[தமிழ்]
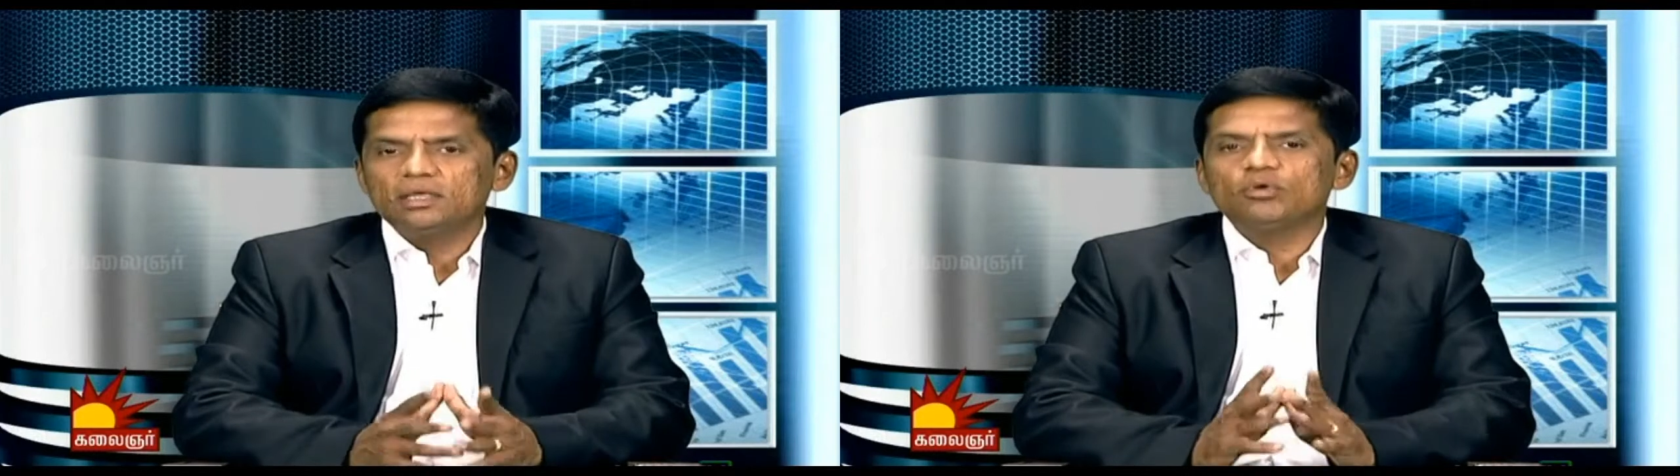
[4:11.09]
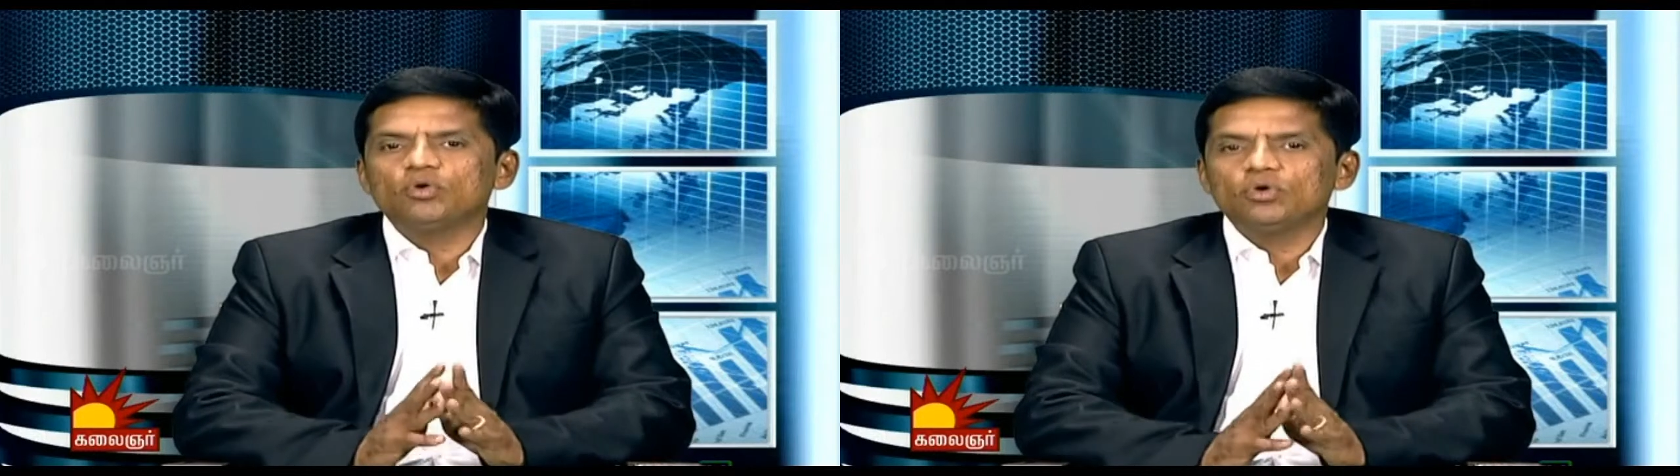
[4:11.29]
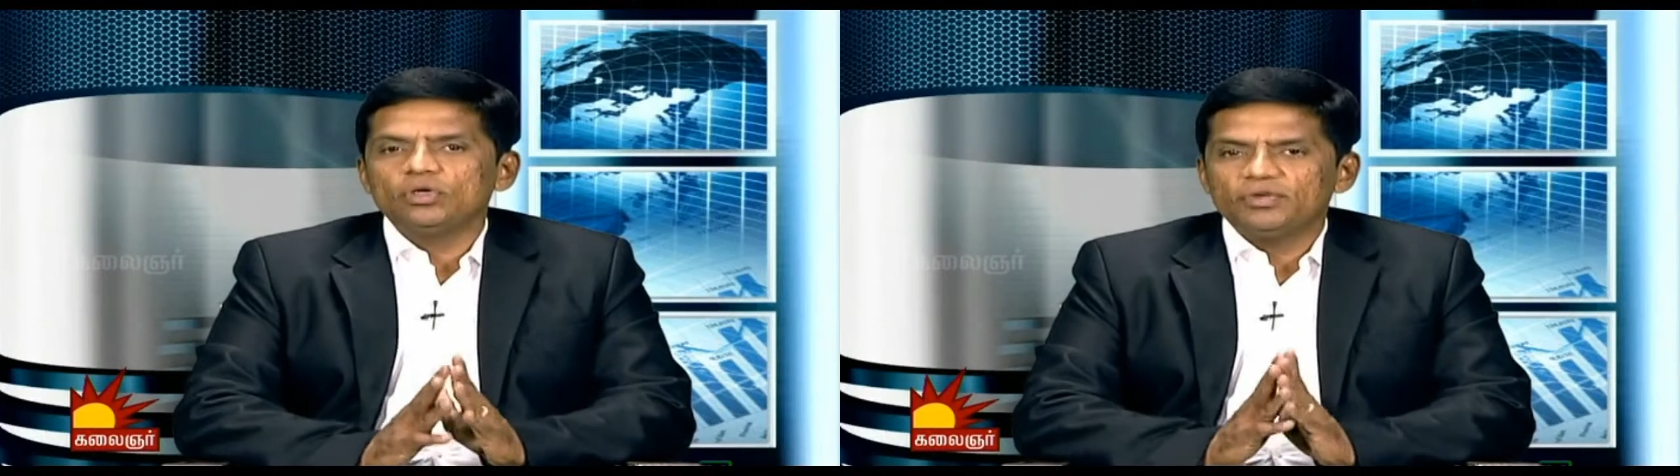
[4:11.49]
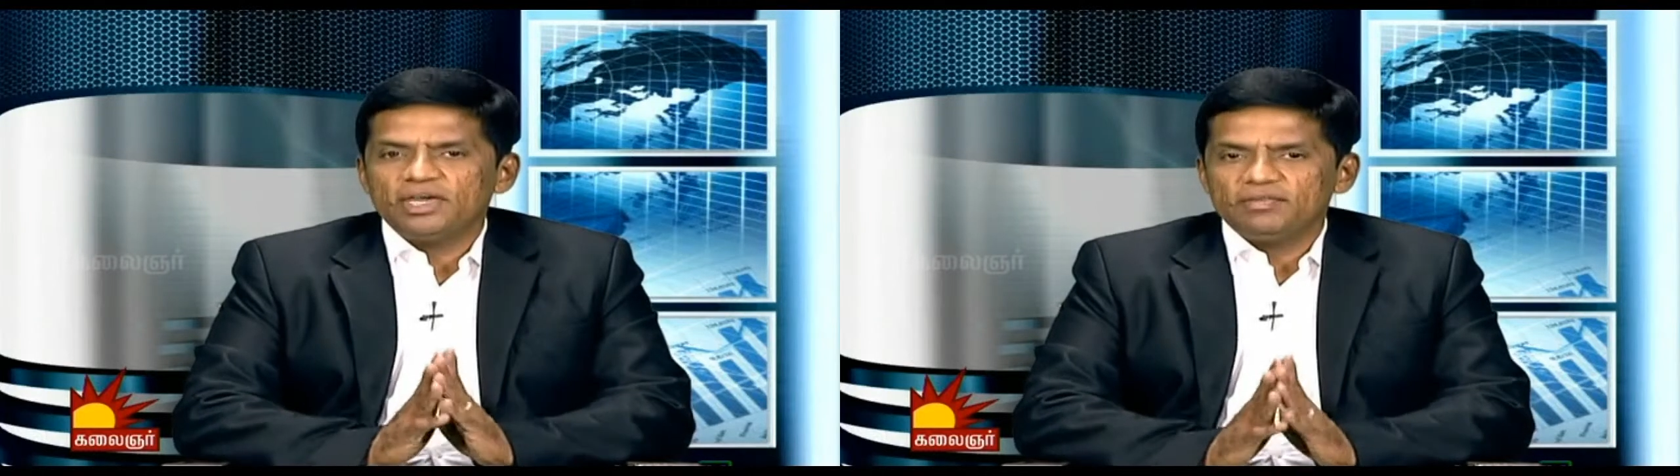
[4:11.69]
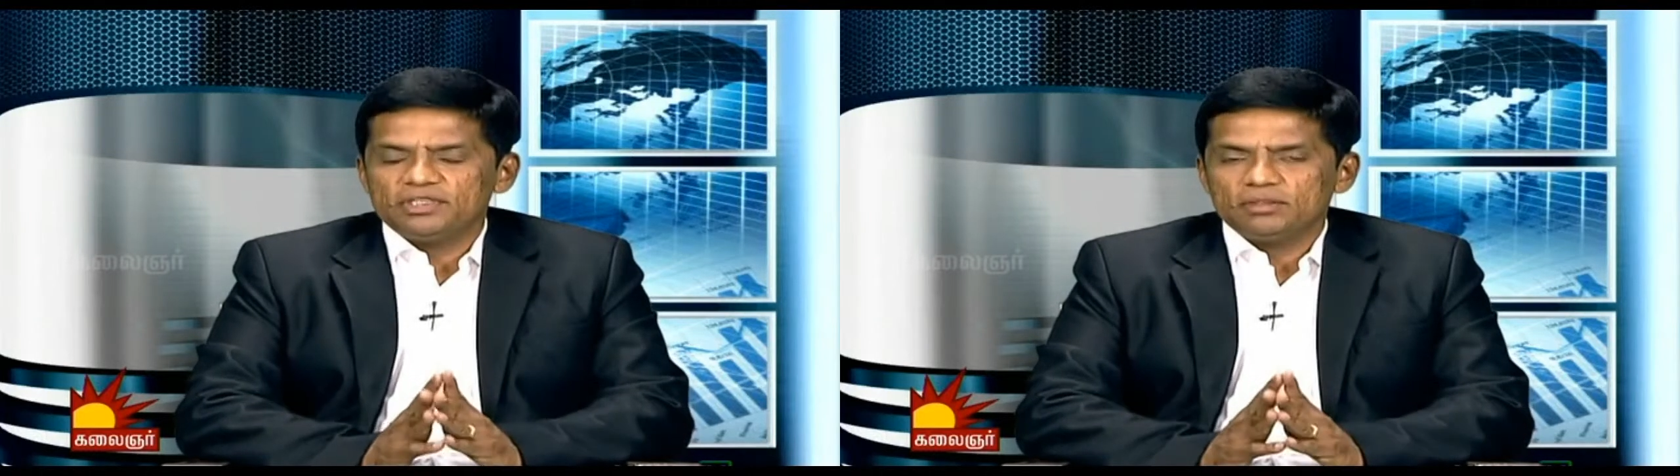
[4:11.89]
திரும்ப கொடுக்க
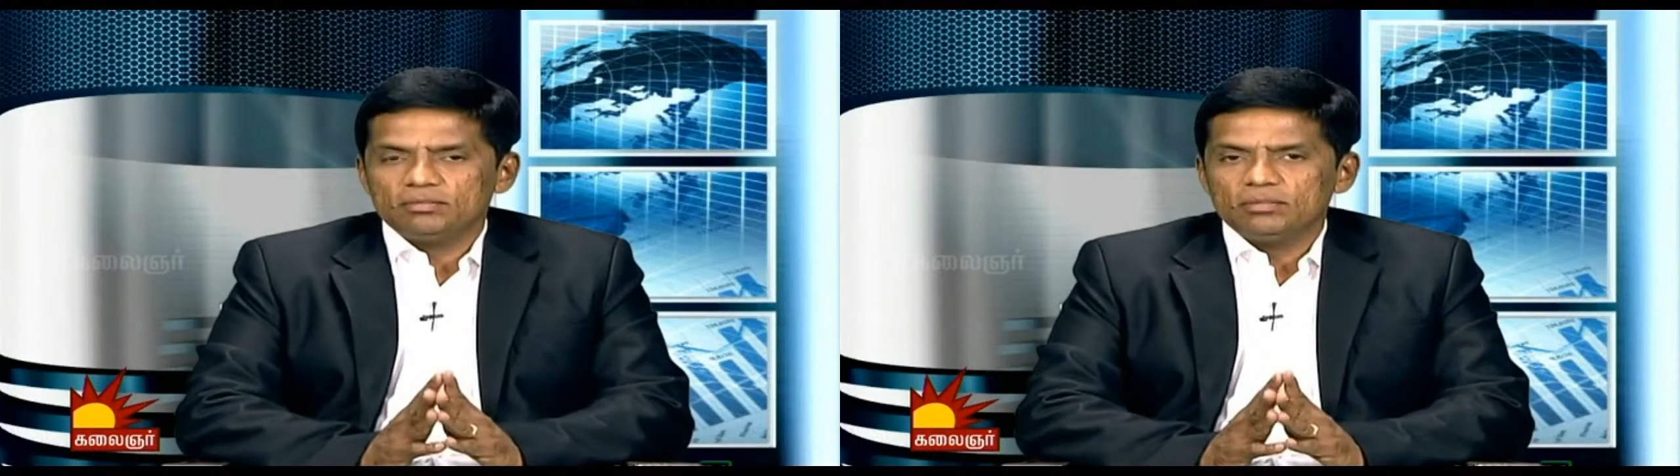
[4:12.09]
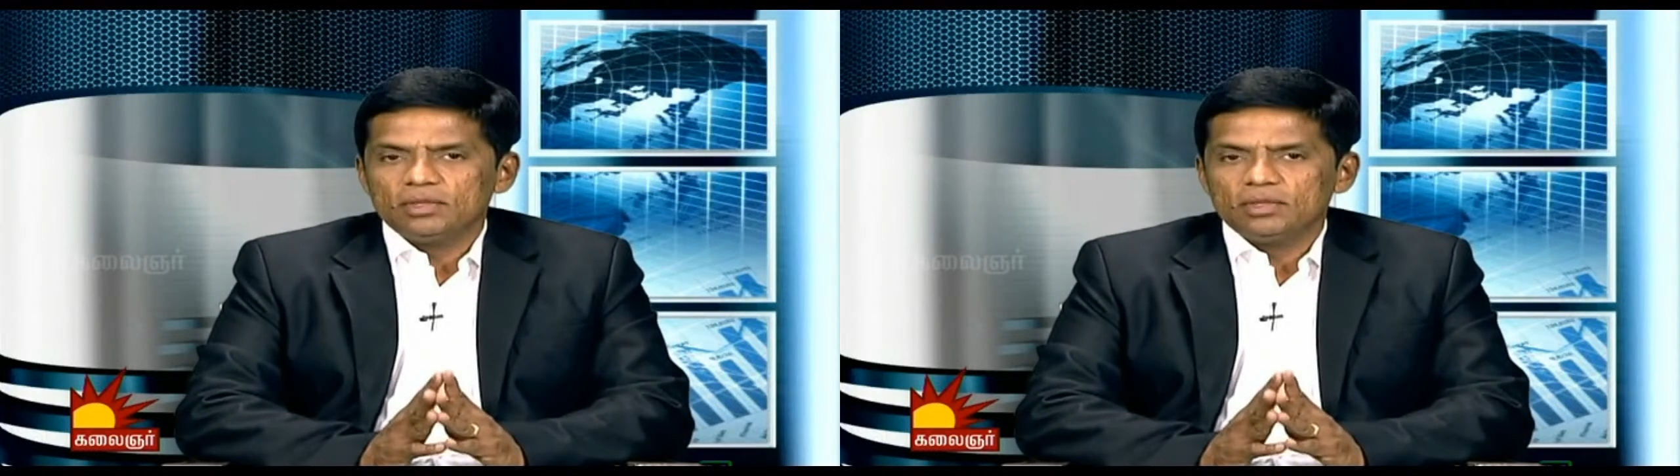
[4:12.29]
வேண்டிய விஷயம்